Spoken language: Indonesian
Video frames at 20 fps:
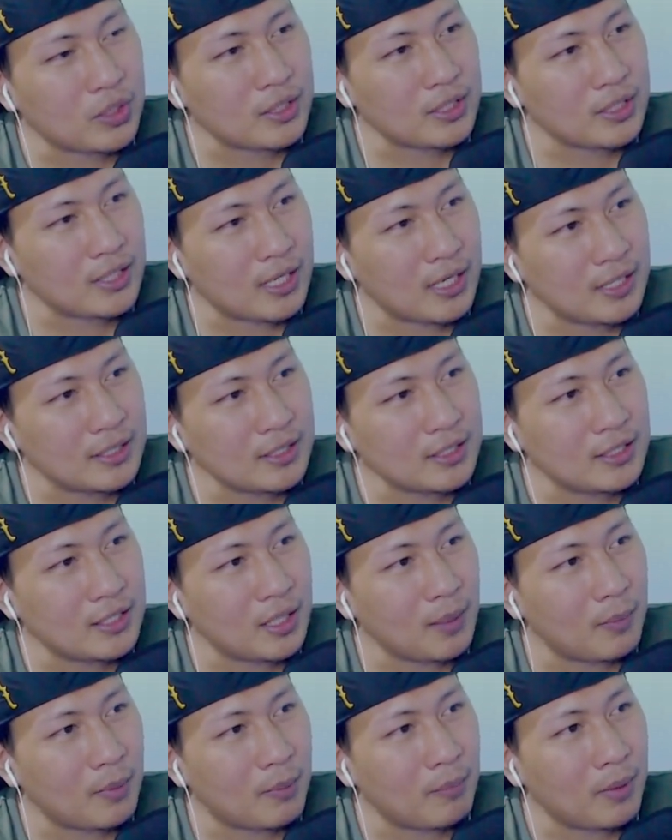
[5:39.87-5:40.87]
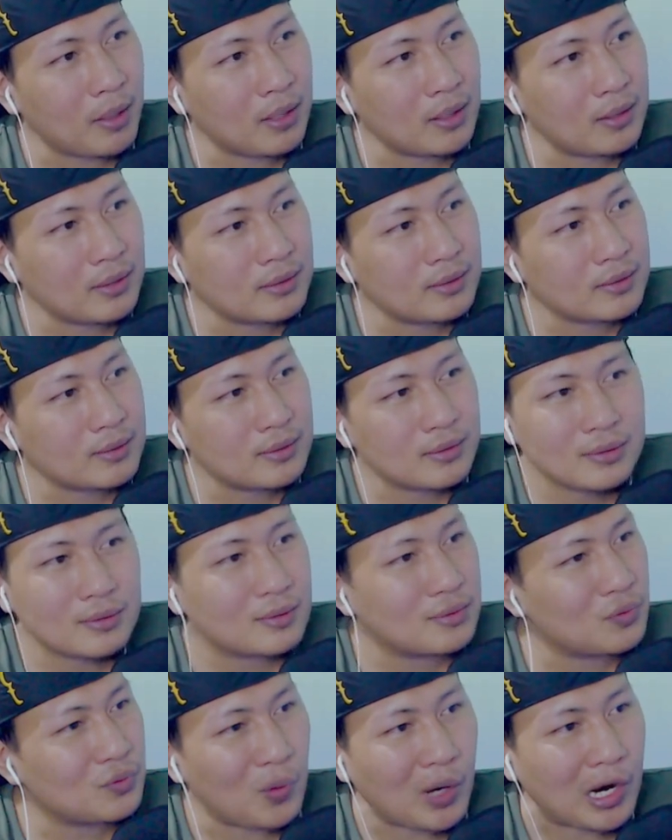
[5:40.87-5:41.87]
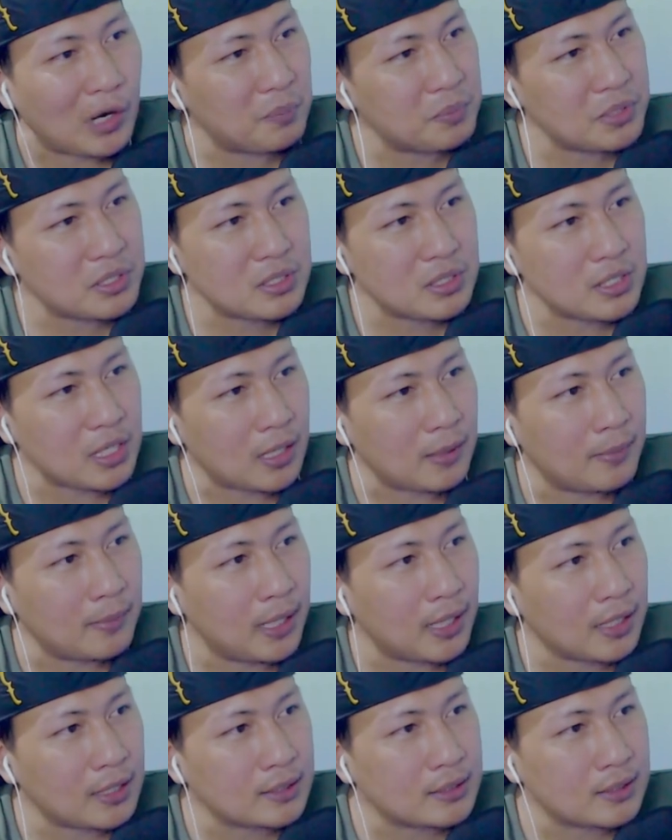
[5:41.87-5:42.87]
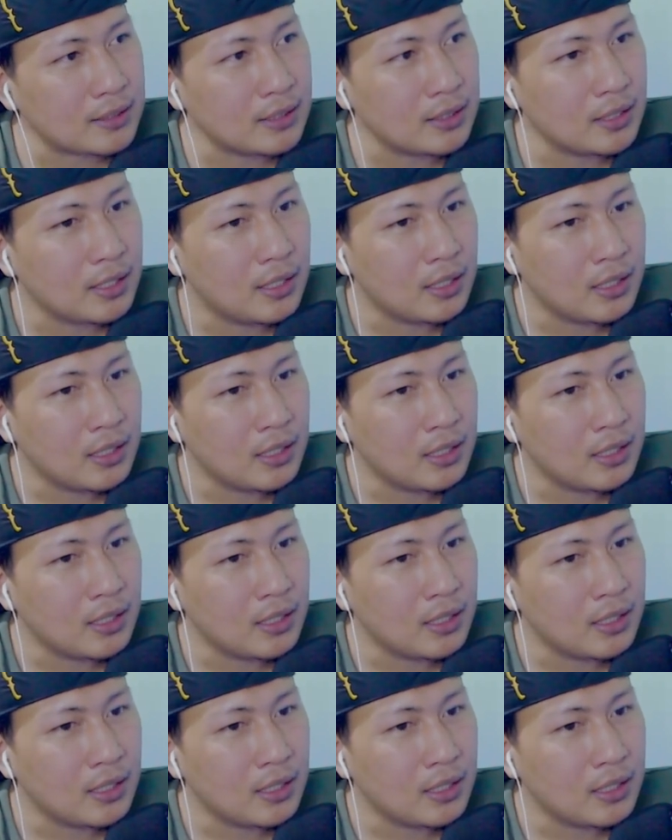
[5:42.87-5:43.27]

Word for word: ketiganya dia memang wah wow, pecah banget sih.